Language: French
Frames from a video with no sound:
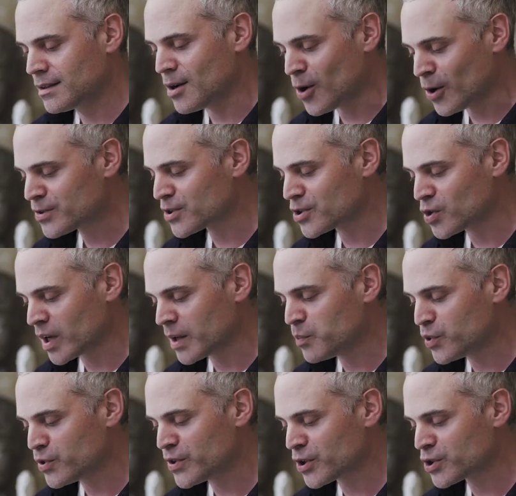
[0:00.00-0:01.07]
Lorsque j'aurai
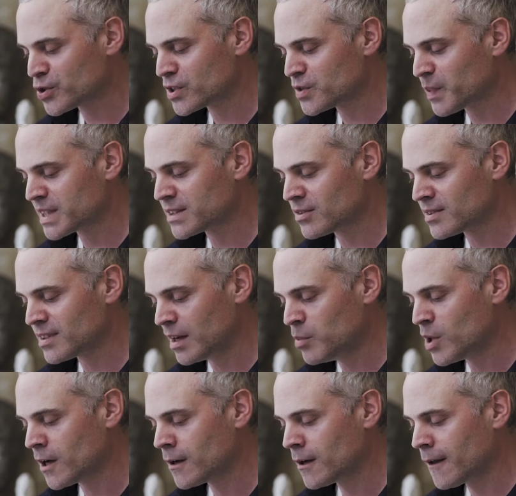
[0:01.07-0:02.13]
plusieurs choses
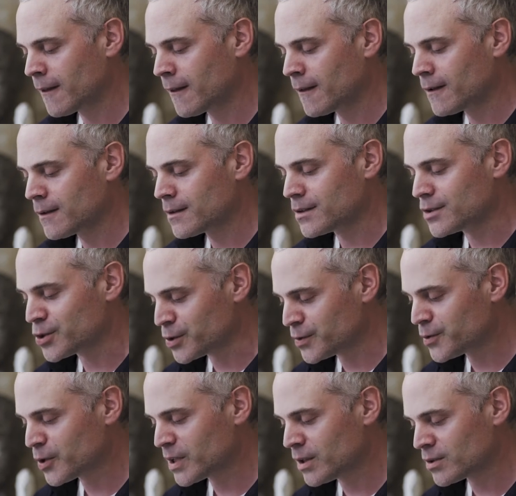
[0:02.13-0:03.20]
présentables, je
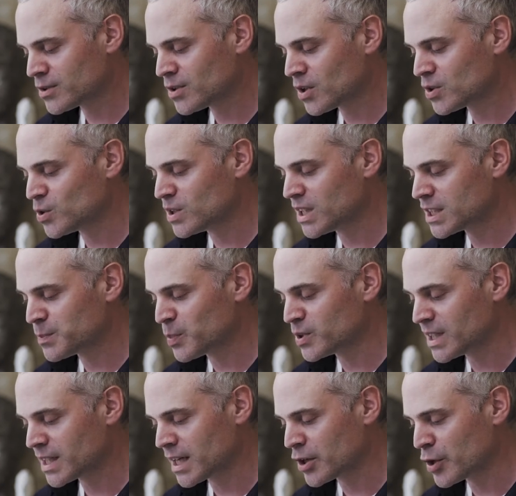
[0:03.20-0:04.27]
ferai en sorte
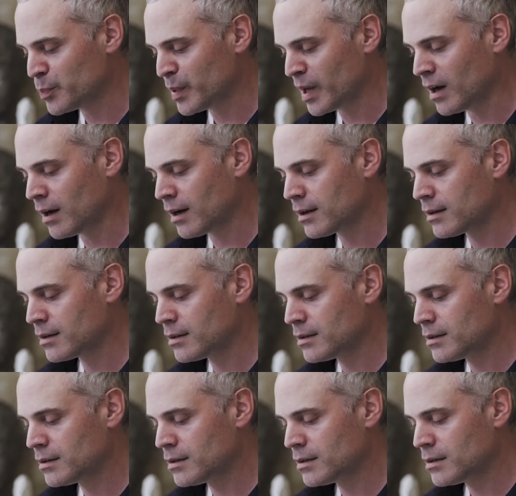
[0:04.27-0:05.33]
d'exposer quelque part.
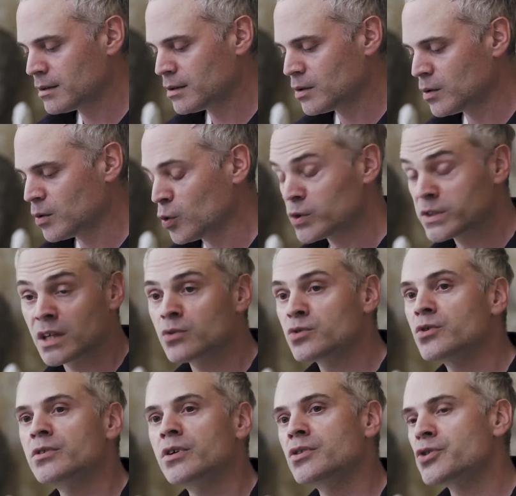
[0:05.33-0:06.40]
Au salon
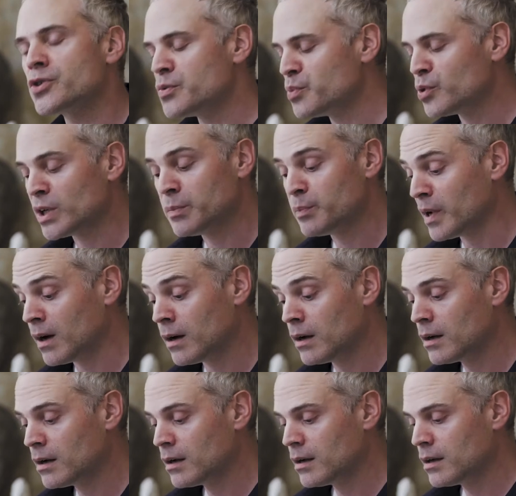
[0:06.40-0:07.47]
d'automne, je ne pourrai
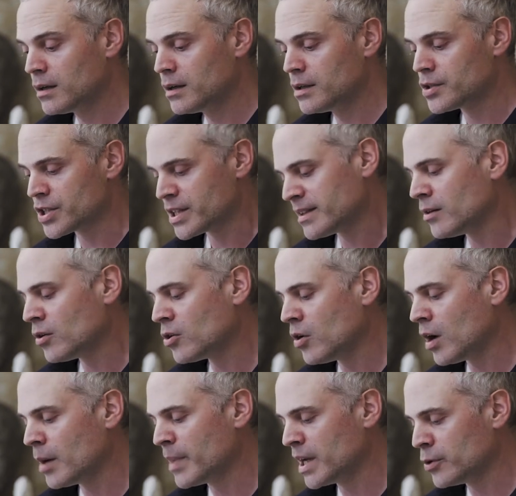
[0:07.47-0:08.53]
pas. J'étais
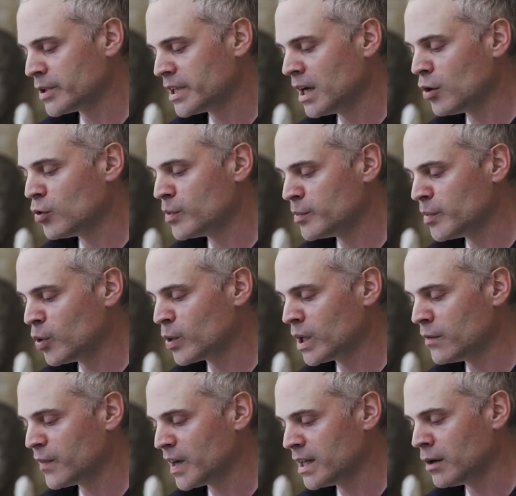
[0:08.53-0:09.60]
encore à Maloya au moment où
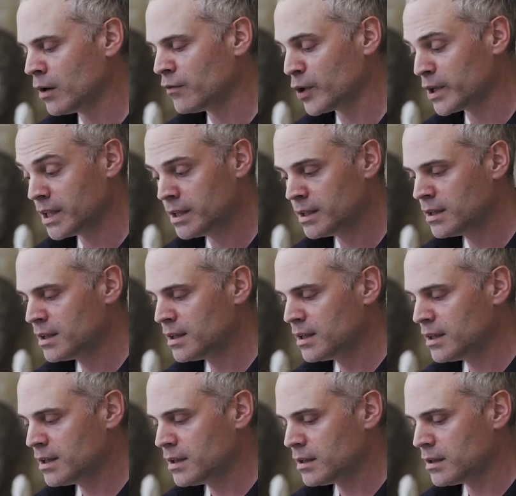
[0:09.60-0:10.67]
il fallait envoyer,
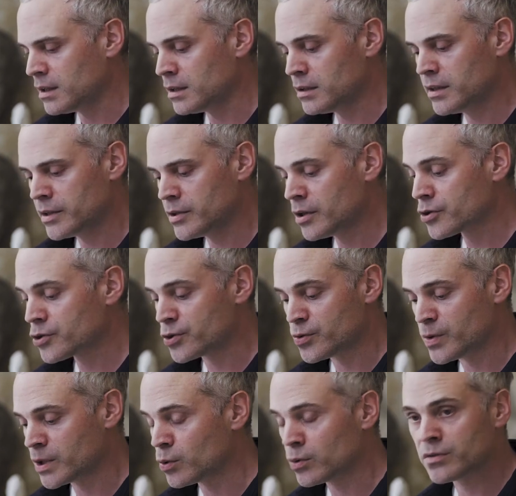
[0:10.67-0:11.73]
et d'ailleurs je
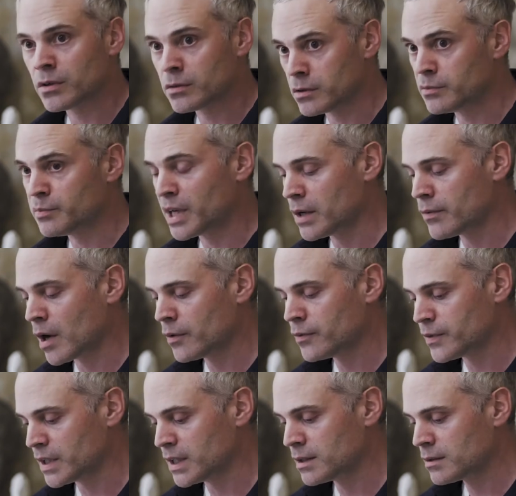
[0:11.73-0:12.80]
suis content de ne pas l'avoir
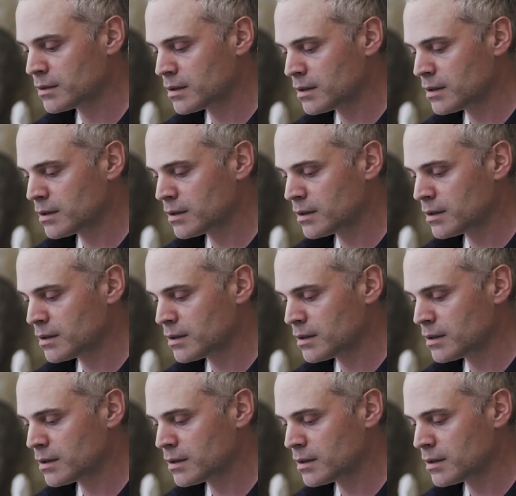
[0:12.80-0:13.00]
fait.